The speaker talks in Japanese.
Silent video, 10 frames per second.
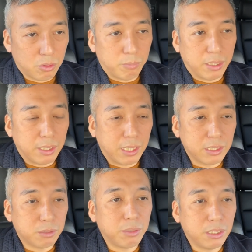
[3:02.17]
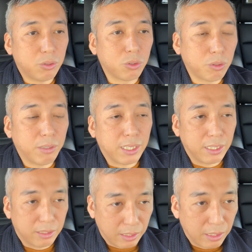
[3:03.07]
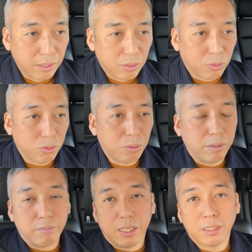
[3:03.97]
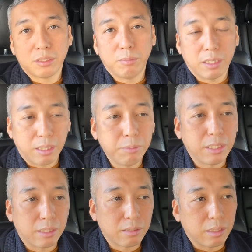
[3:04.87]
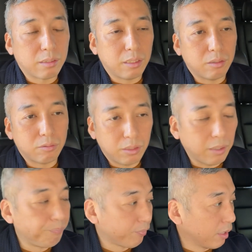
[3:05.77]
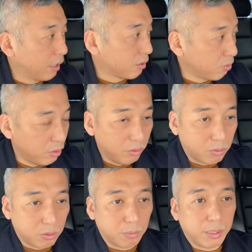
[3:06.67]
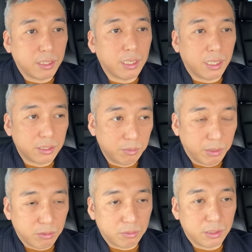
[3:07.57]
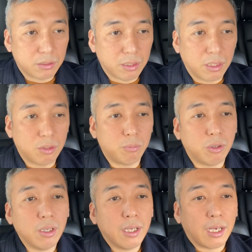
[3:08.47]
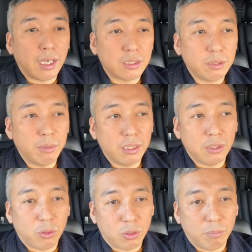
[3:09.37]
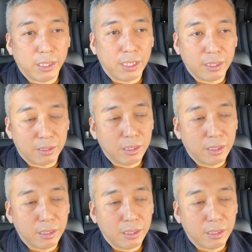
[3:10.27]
言葉が初めに言葉があった言葉は初め神だったっていうね、えそういう言葉から始まるんですけれども初めに言葉があったで